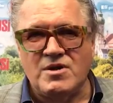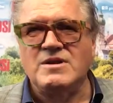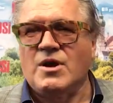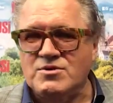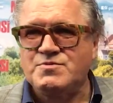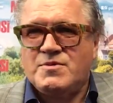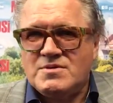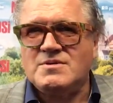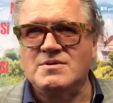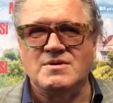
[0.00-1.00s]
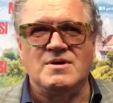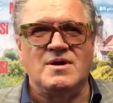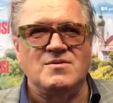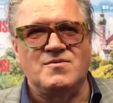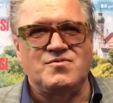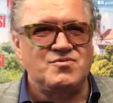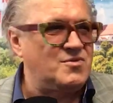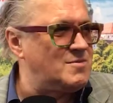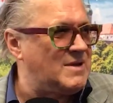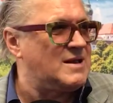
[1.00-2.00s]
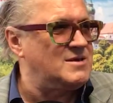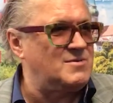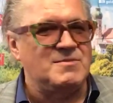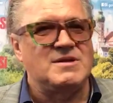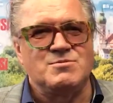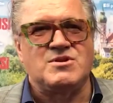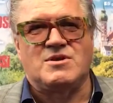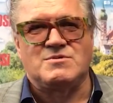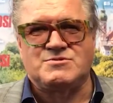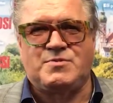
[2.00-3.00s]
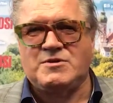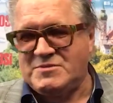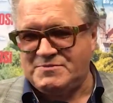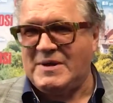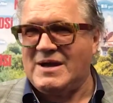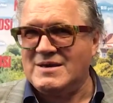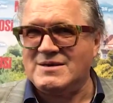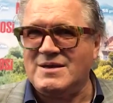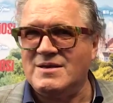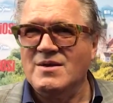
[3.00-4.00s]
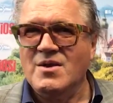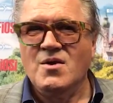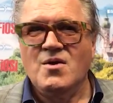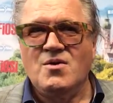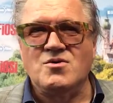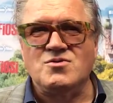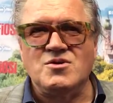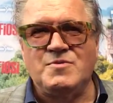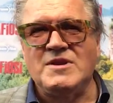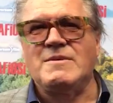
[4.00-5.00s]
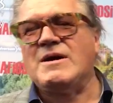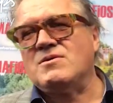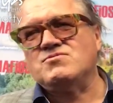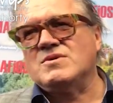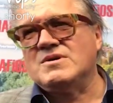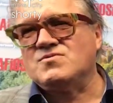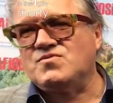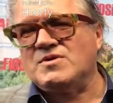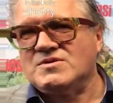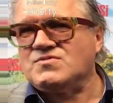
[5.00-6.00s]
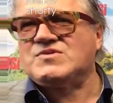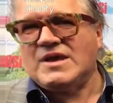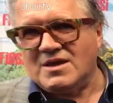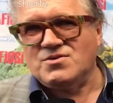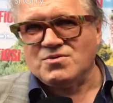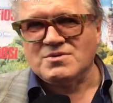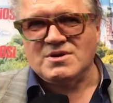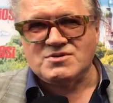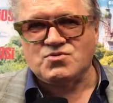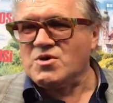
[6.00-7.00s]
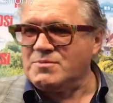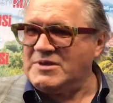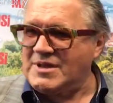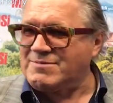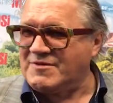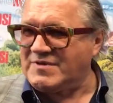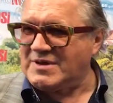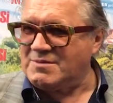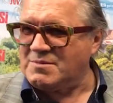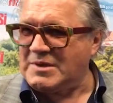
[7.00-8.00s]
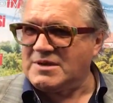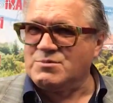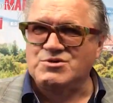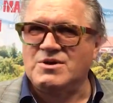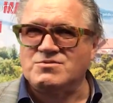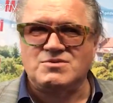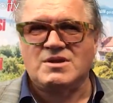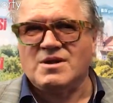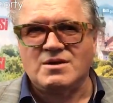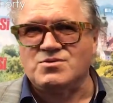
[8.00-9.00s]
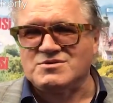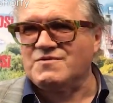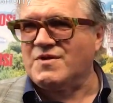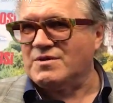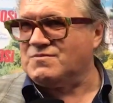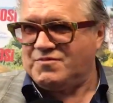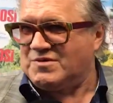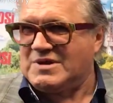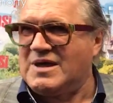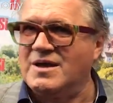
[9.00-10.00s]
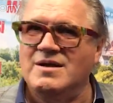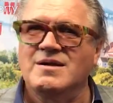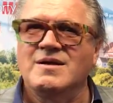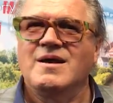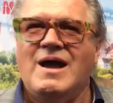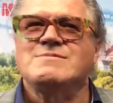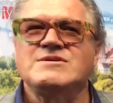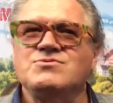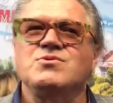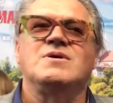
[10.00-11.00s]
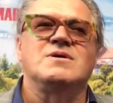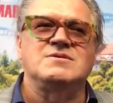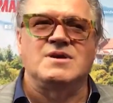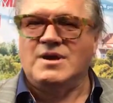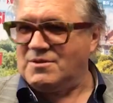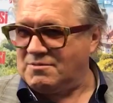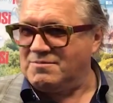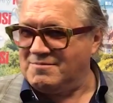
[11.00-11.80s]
Und in Augsburg äh, äh kommt eigentlich, meine Mutter kommt aus Pöttmes bei Eichach. Und ich bin aber äh, sehr jung ins Ruhrgebiet abgewandert mit meiner Mutter und dann da groß geworden. Von daher habe ich nur die Gene.